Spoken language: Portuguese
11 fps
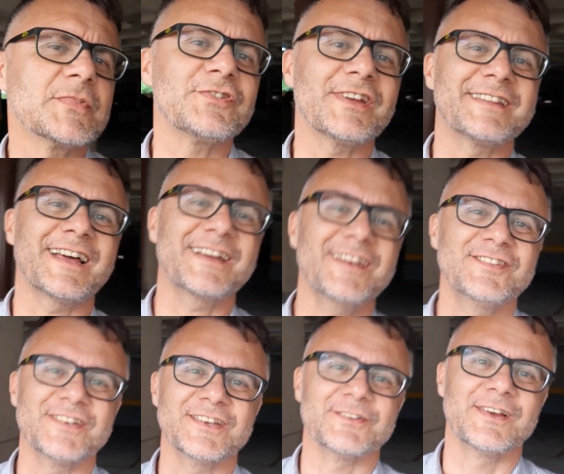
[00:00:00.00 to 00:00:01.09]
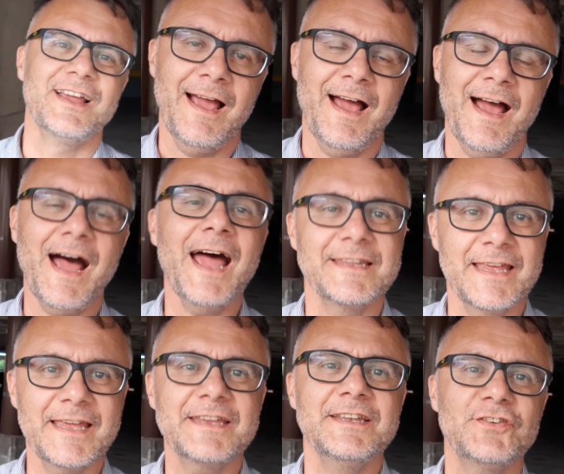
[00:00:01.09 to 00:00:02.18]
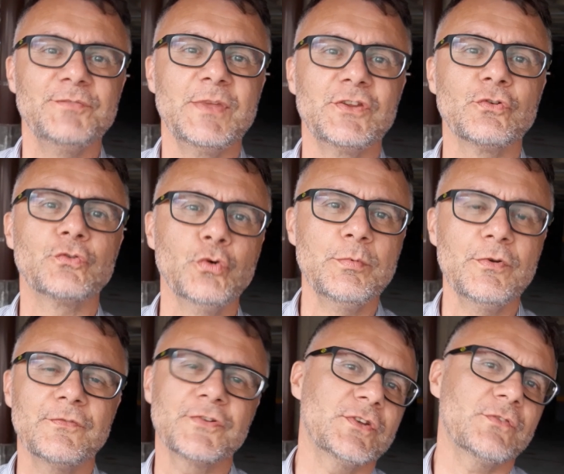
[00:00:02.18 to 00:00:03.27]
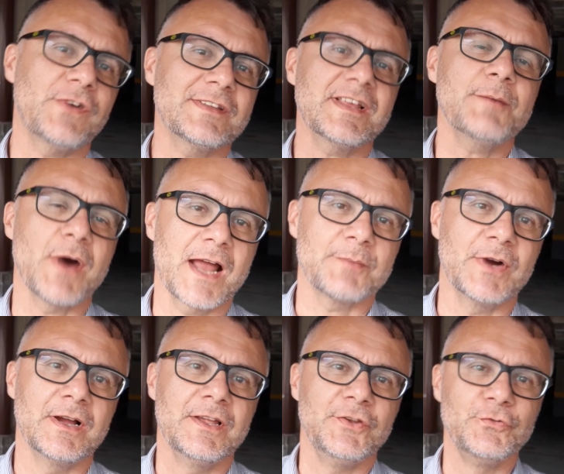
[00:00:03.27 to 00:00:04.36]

já está crescendo. A ideia é que nesse mês de outubro você não faça a barba